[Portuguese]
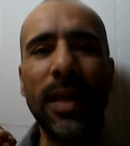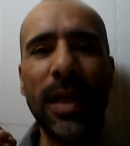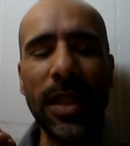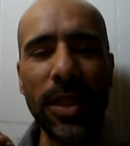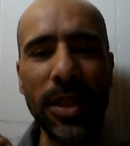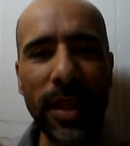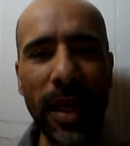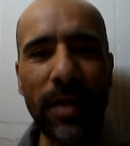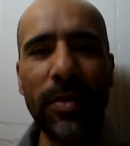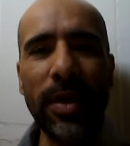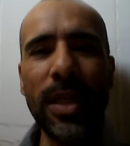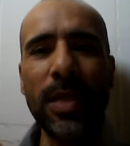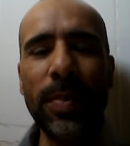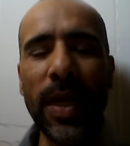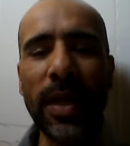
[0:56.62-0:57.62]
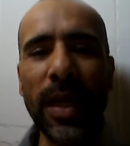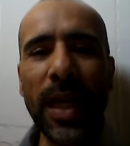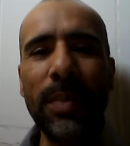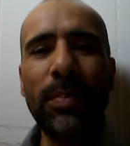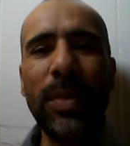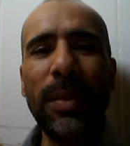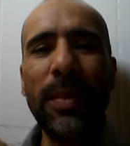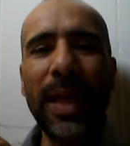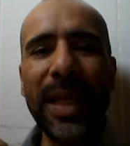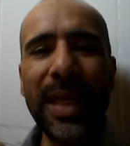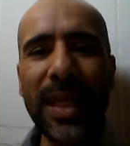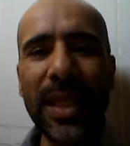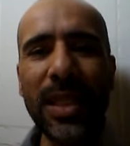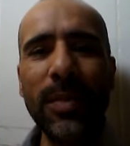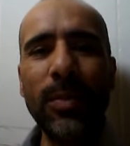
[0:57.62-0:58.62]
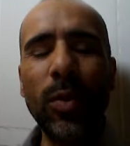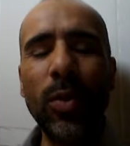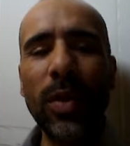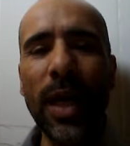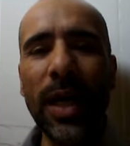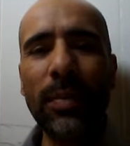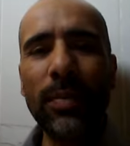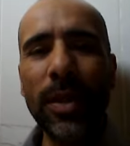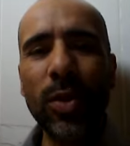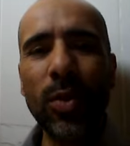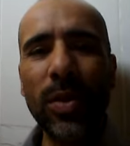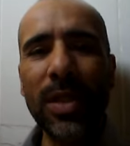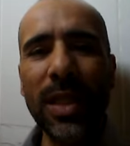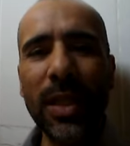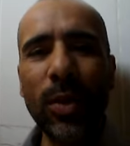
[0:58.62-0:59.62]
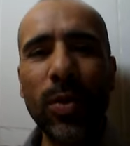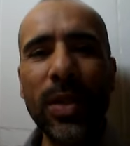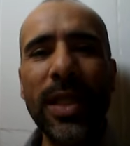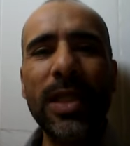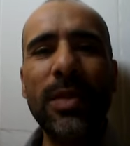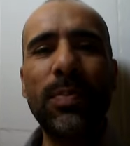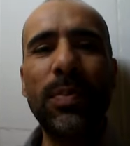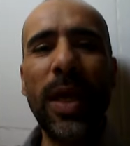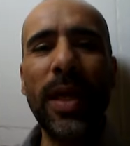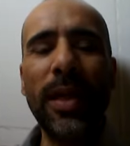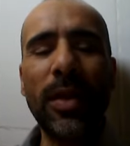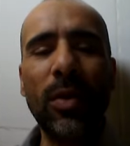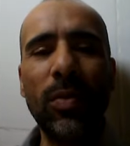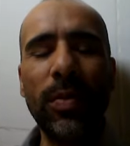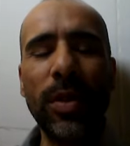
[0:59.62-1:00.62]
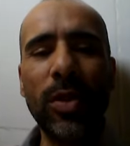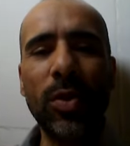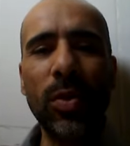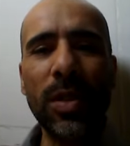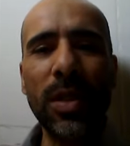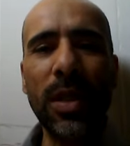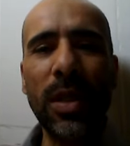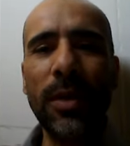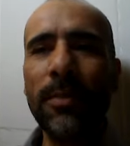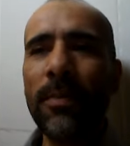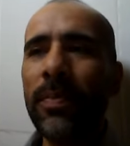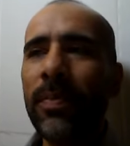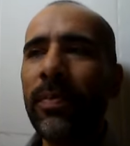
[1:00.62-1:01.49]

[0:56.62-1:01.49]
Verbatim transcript: A gente deve respeitar, em primeiríssimo lugar, pessoas que nos respeitam, pessoas que